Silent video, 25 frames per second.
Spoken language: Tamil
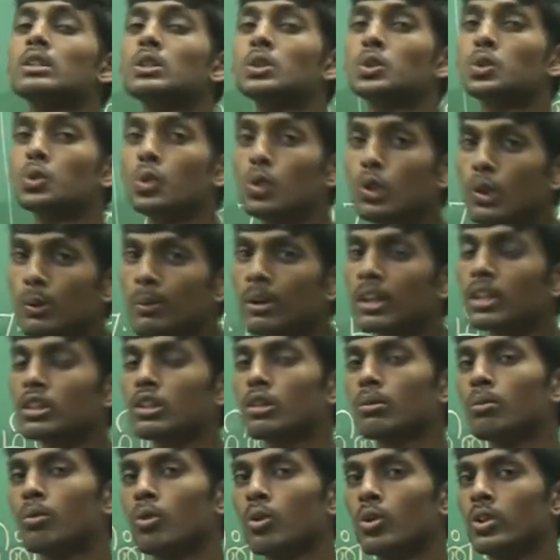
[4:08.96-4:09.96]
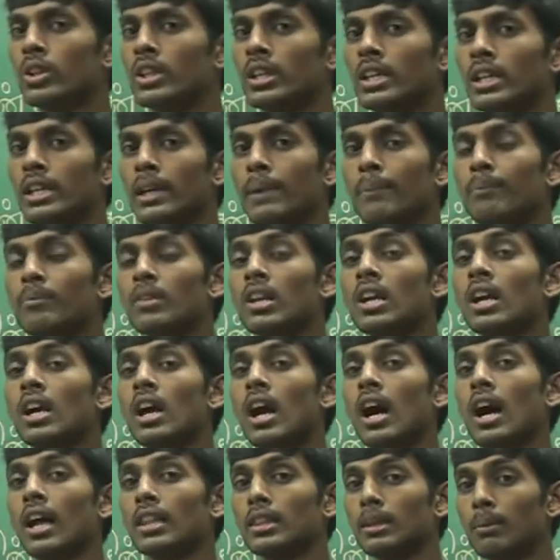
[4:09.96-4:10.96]
சூடுபடுத்தும் போது
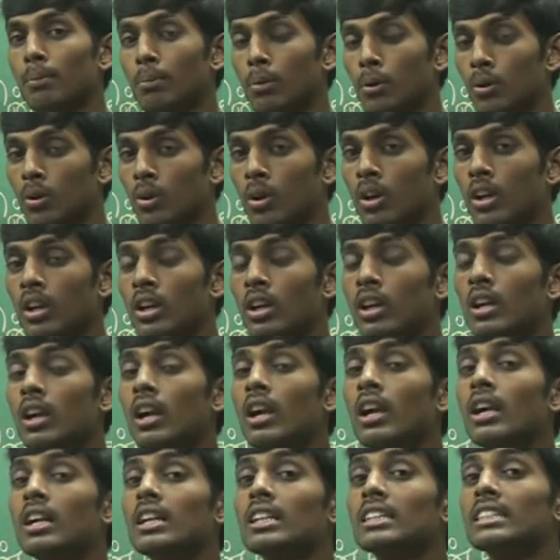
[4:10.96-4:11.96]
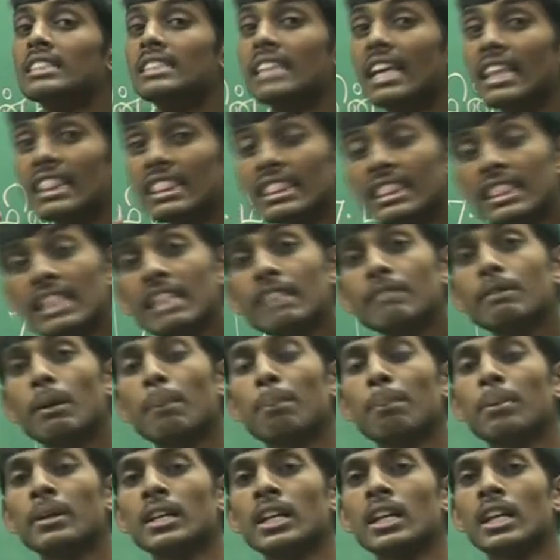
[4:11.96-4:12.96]
அந்த பொருள் எந்த
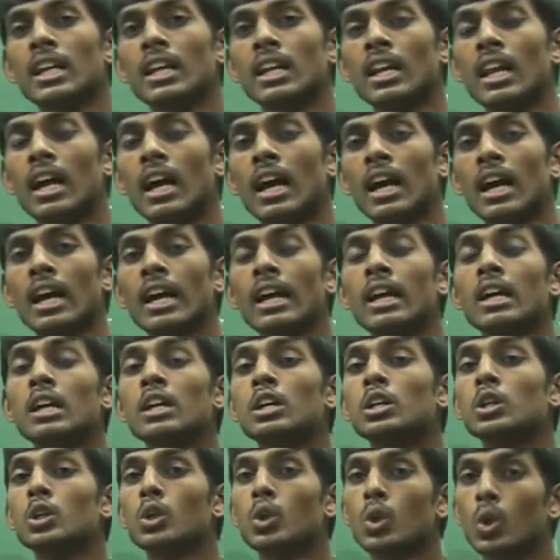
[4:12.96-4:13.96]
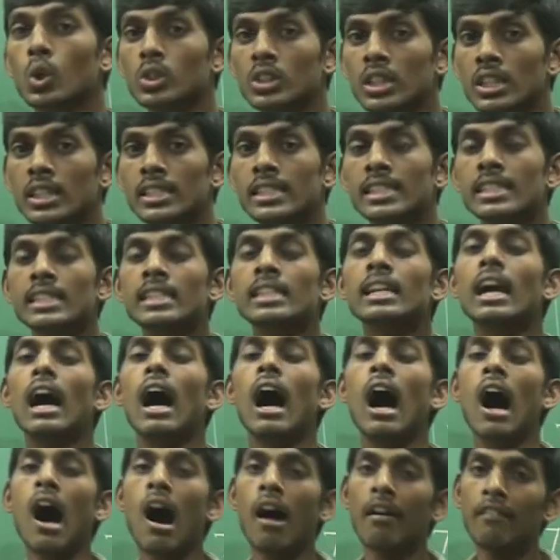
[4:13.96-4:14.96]
வெப்பநிலையில கொதிச்சு
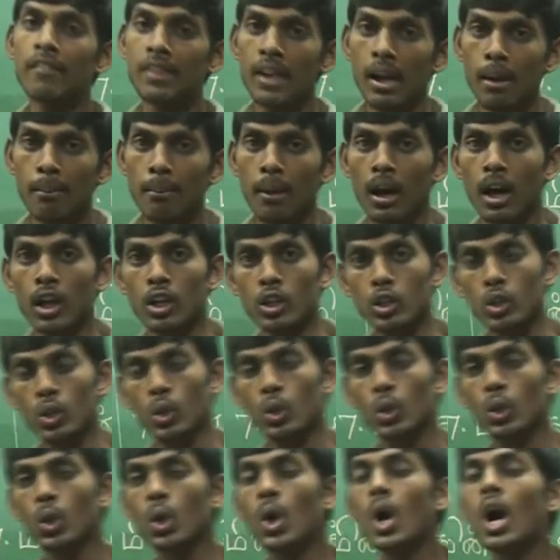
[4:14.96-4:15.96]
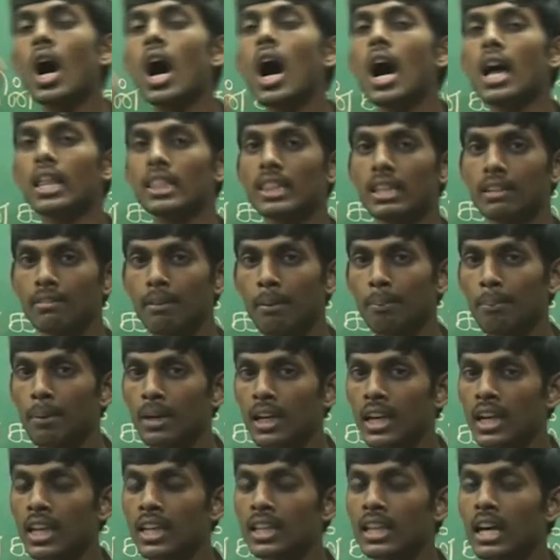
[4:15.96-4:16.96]
ஆவியா மாறுதோ அந்த
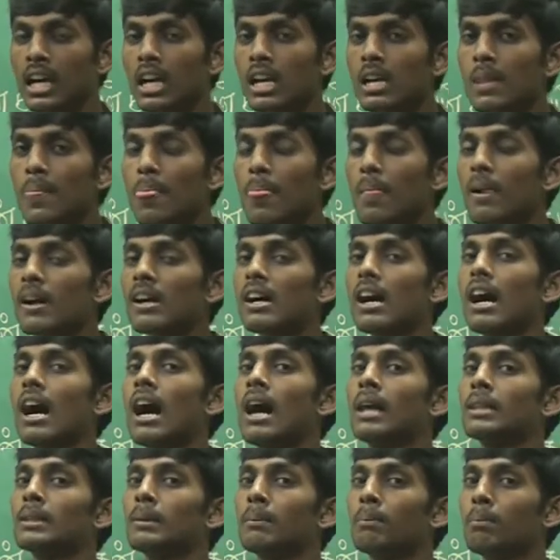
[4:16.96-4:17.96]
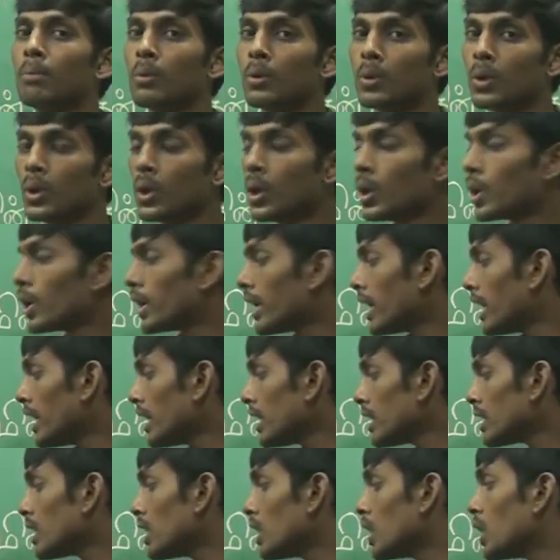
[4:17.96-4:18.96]
வெப்பநிலை தான் அந்த பொருளோட
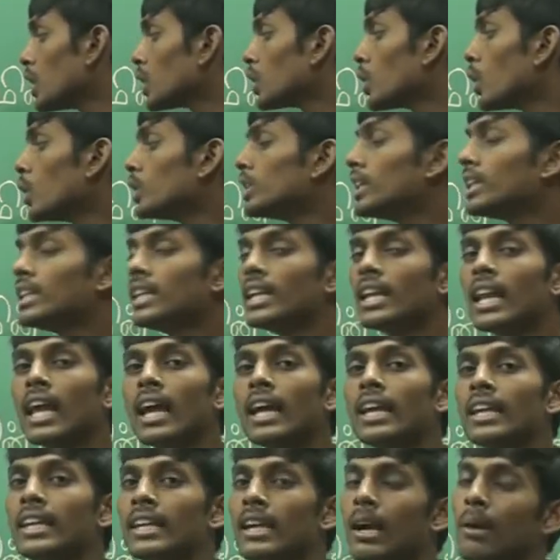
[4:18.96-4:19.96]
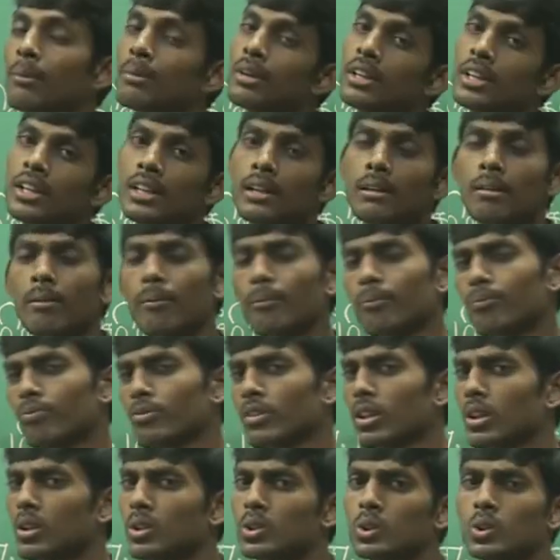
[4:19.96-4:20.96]
கொதிநிலை அப்படின்னு
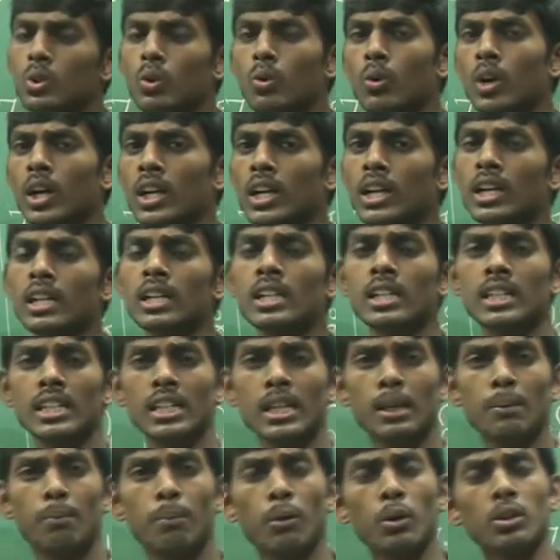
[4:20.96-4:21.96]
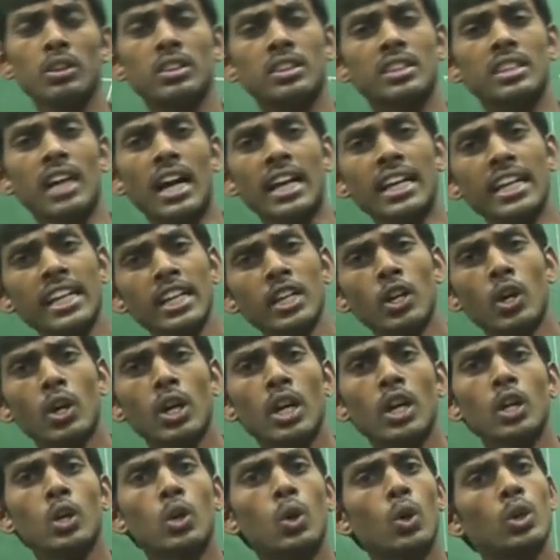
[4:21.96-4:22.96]
சொல்லுவாங்க இப்போ தண்ணீரோட
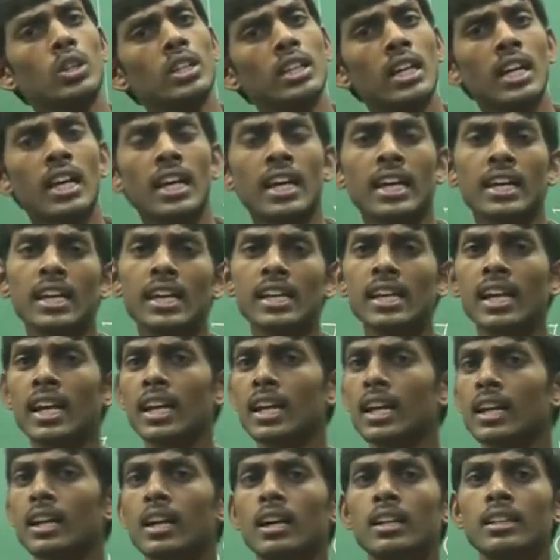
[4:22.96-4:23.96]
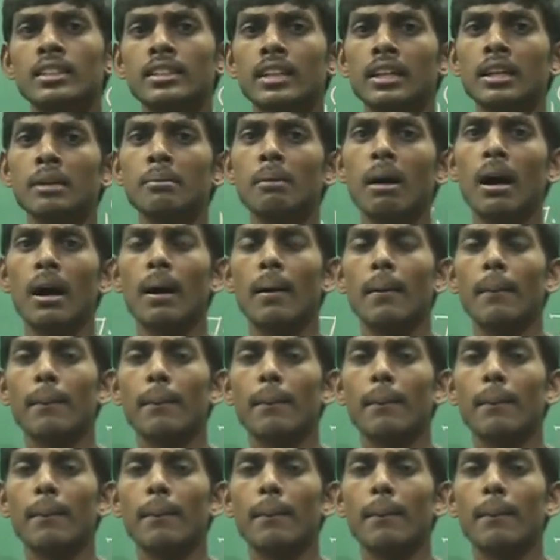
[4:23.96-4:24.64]
கொதிநிலை என்ன யாருக்காவது தெரியுமா